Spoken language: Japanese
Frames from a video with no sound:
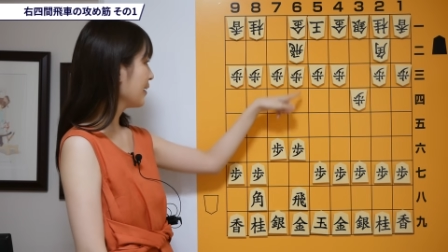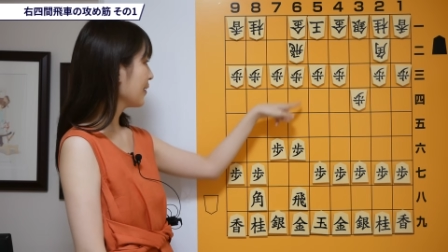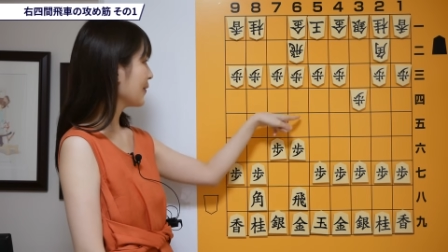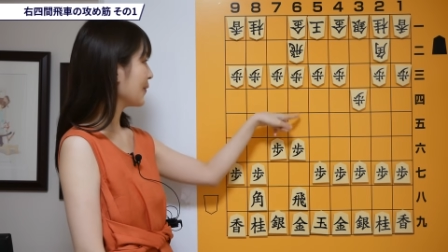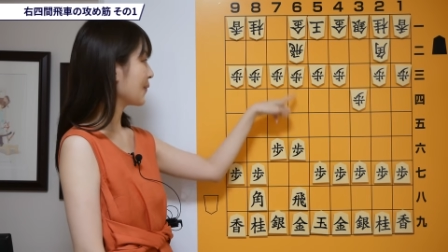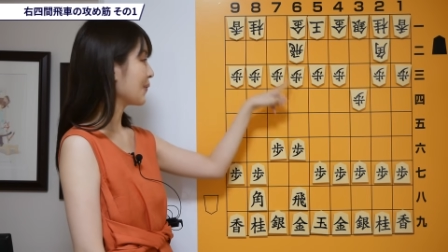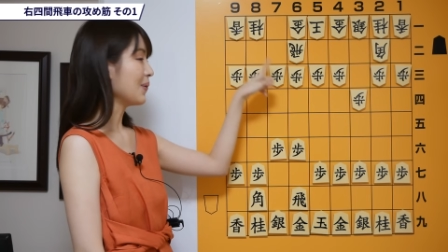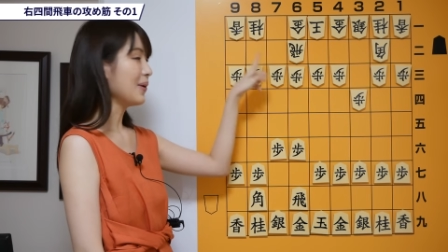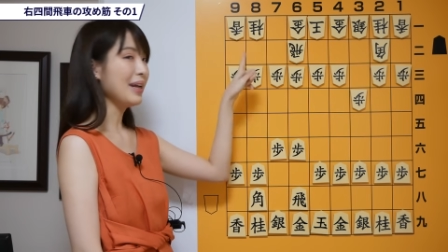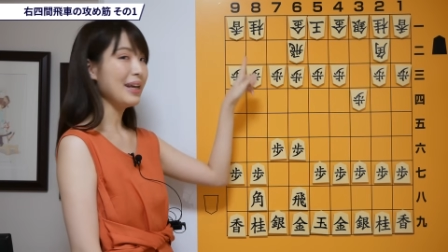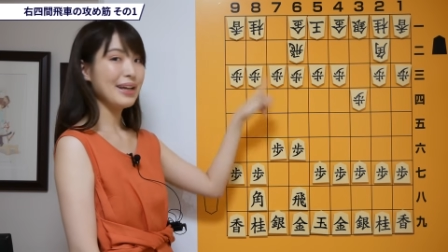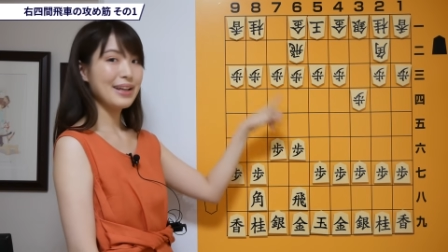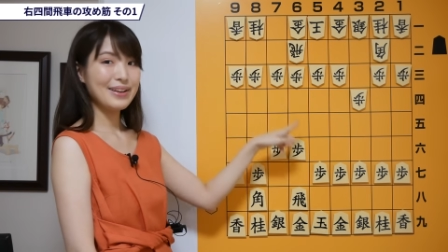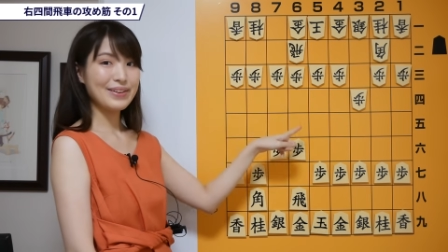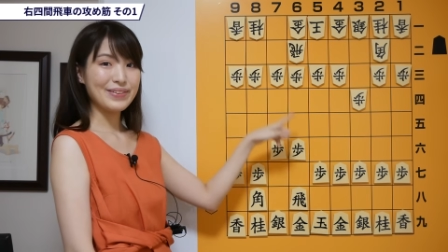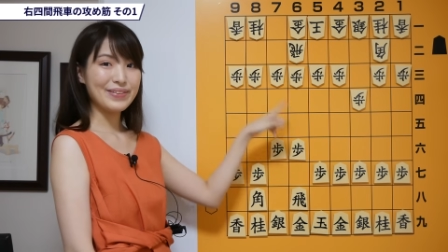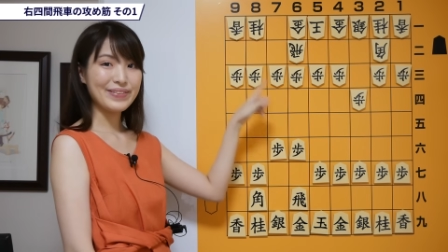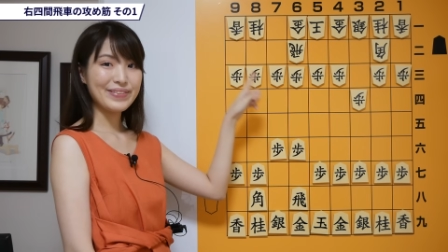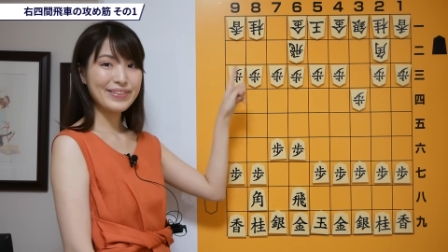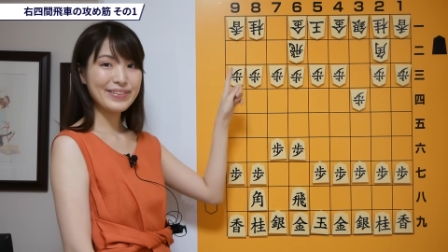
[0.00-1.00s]
ここに
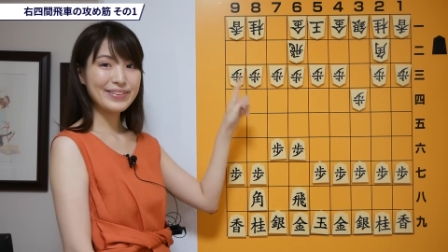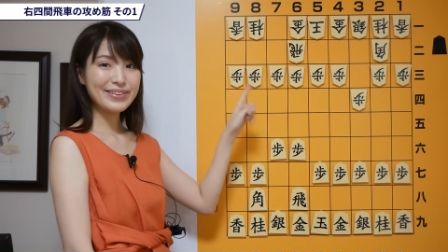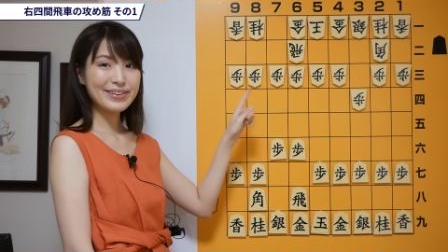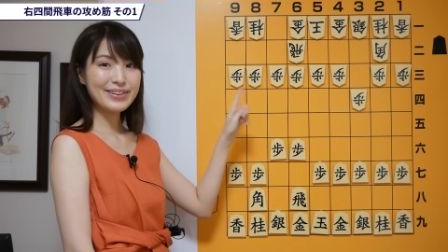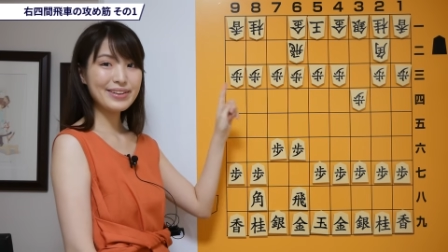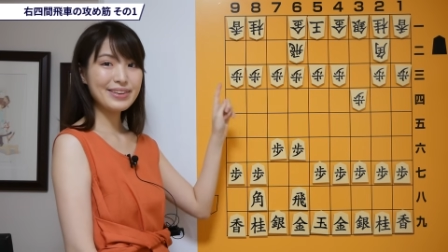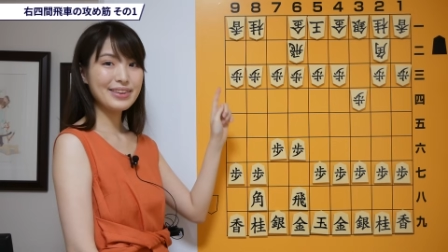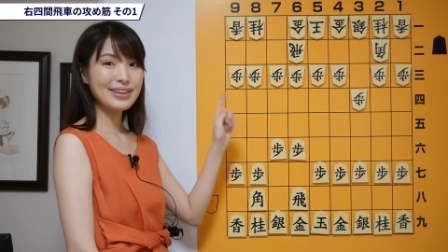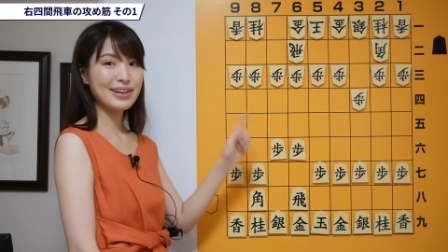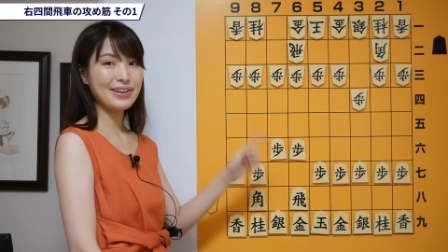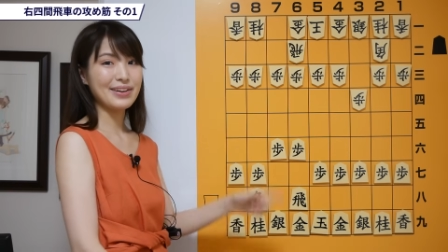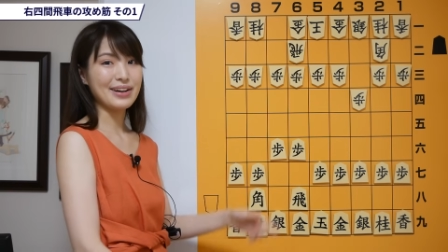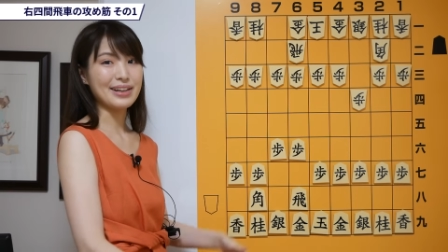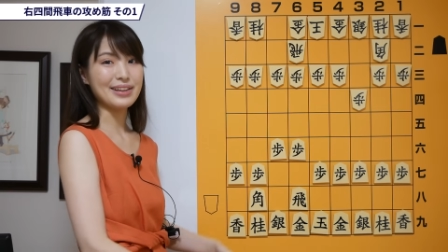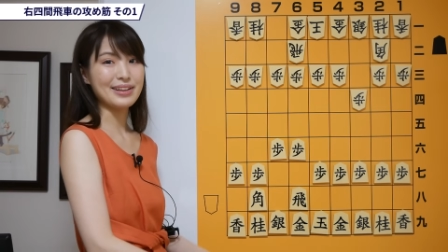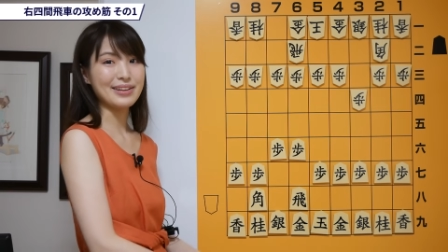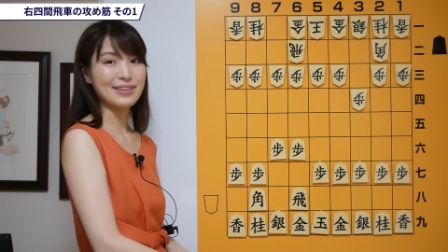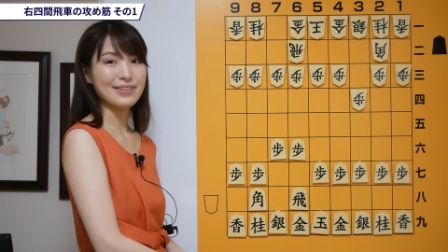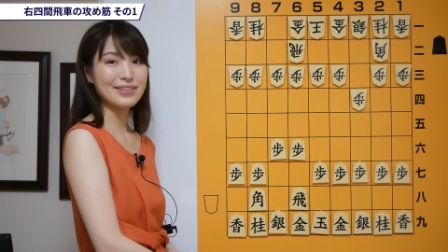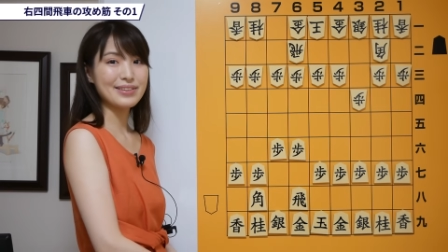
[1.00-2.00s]
集中するっていう
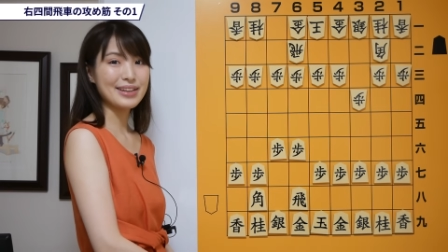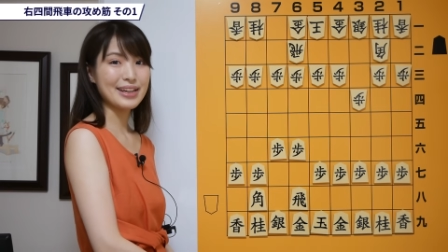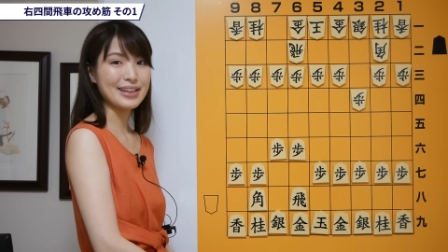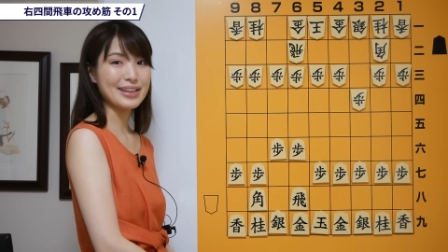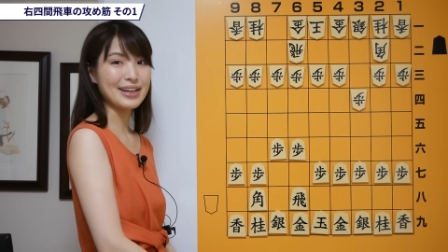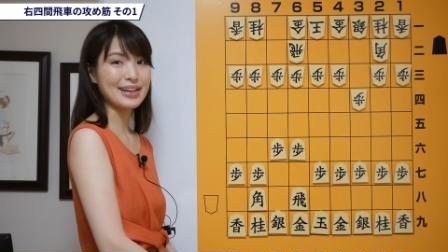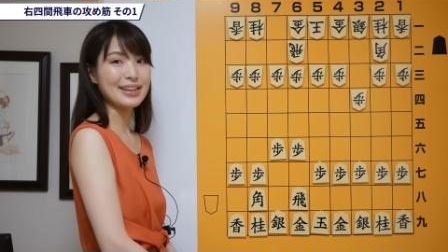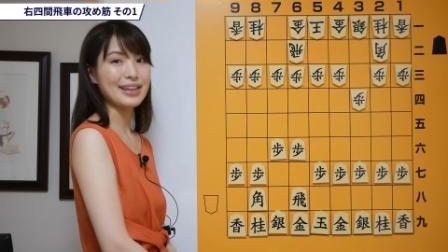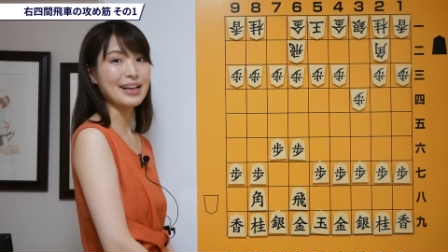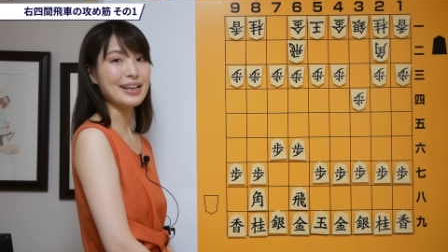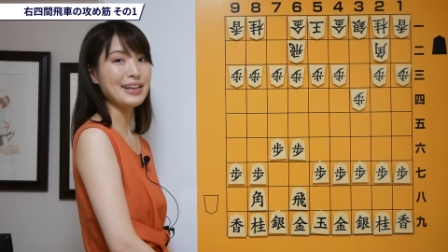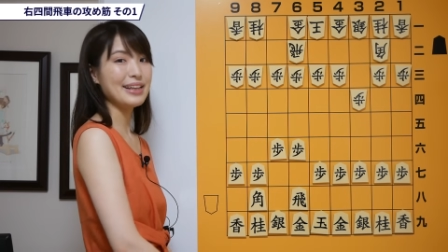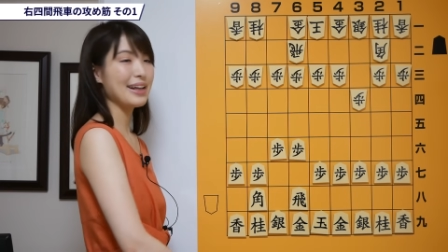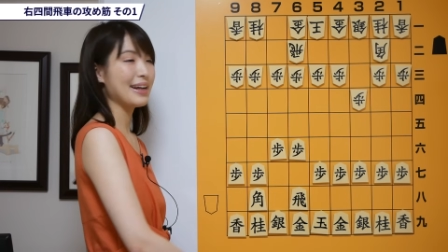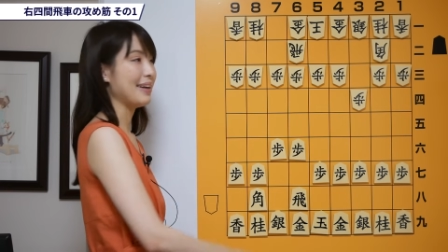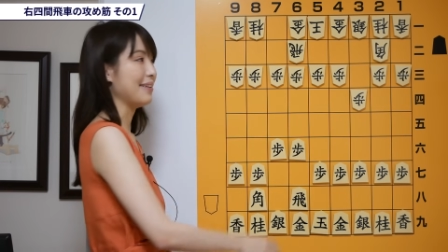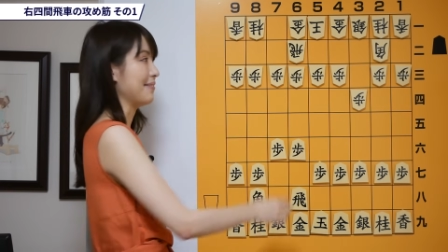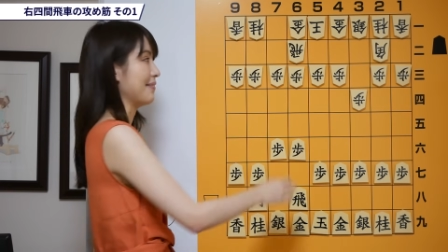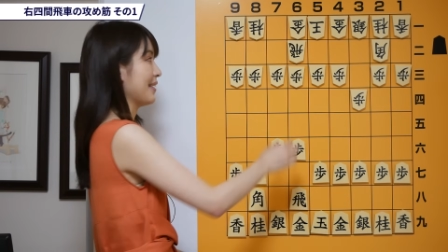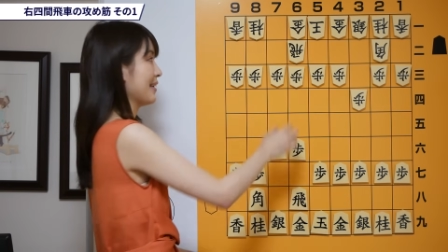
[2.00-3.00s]
感じの指し方にな
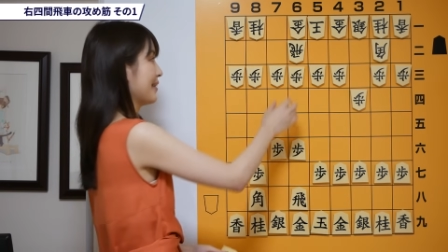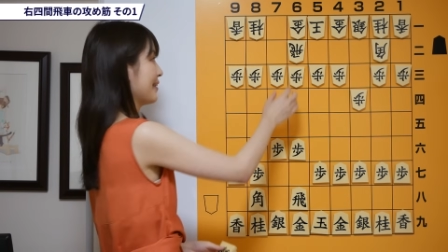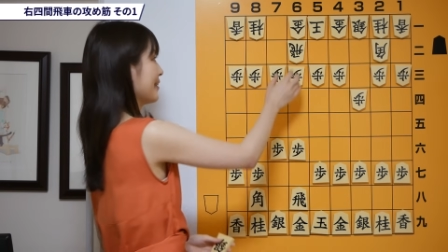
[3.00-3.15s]
りま